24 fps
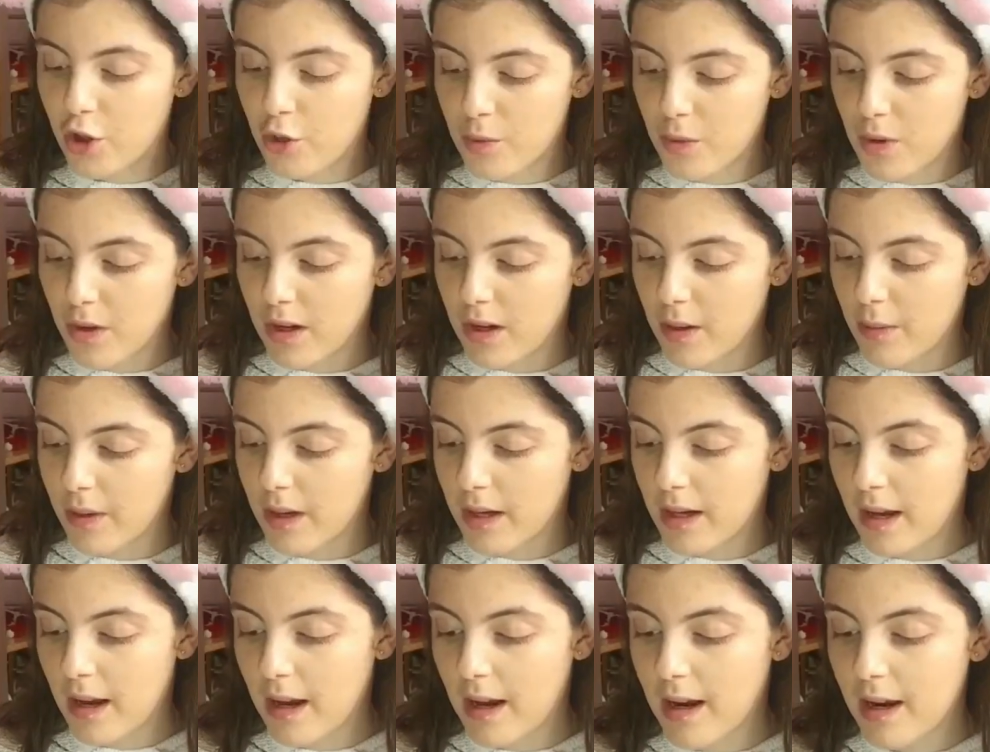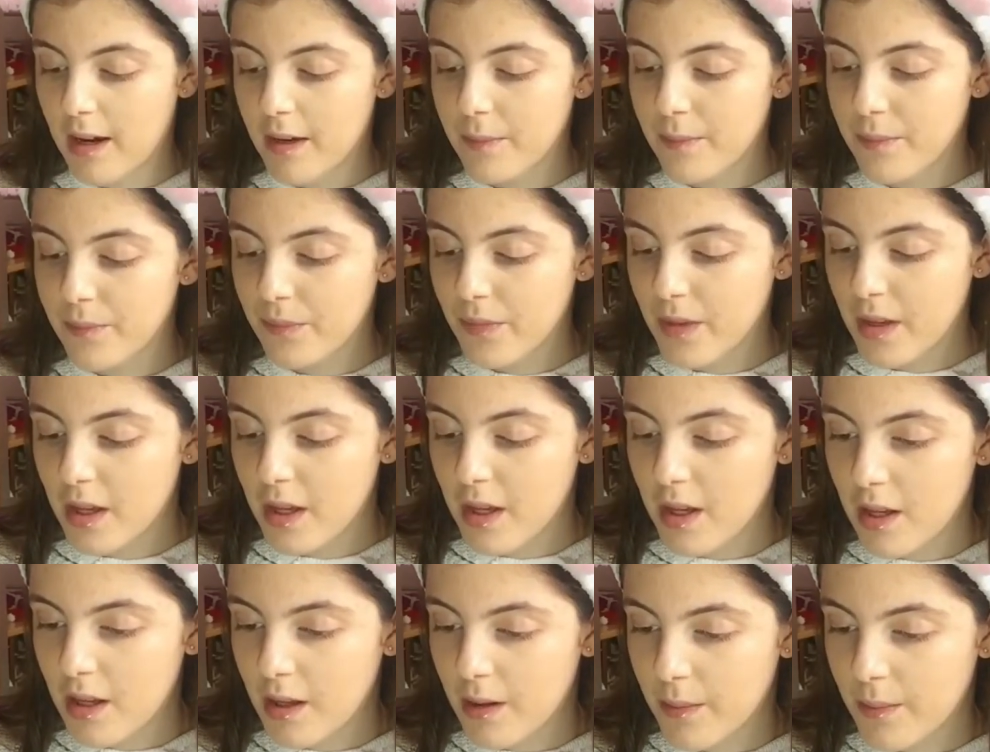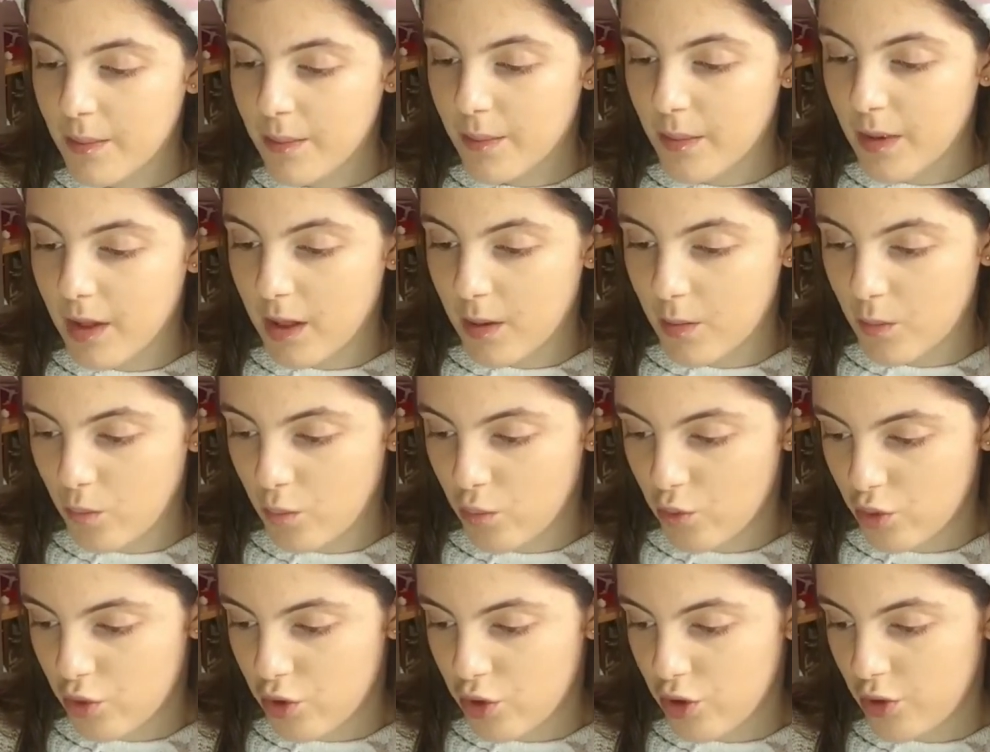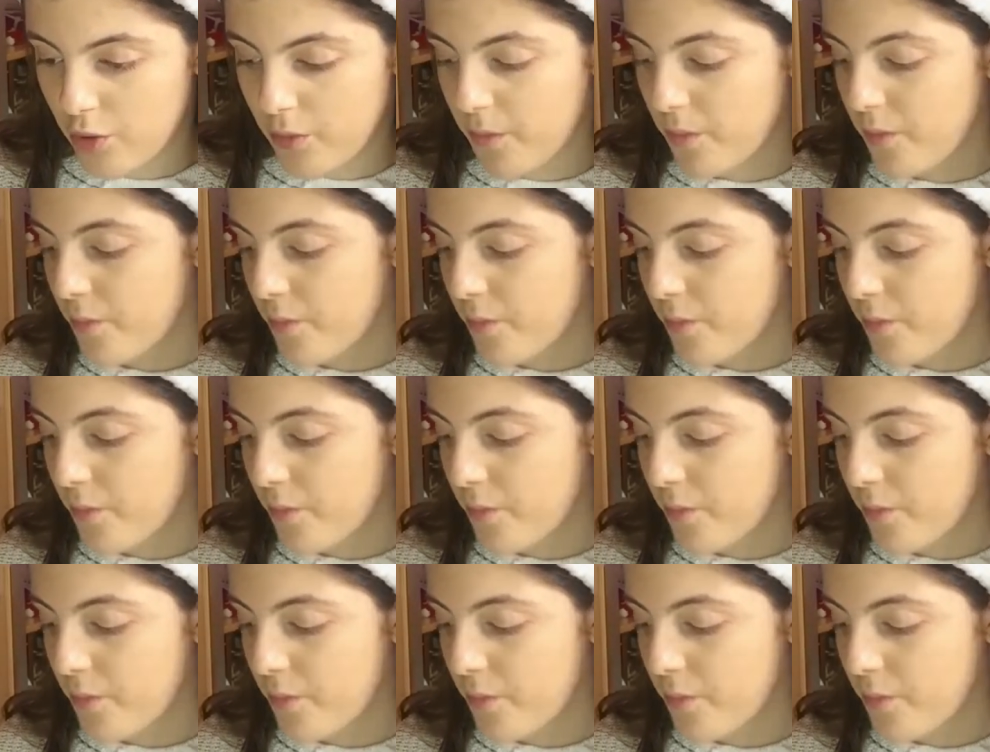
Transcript: yo veo que la voy a cagar y mucho.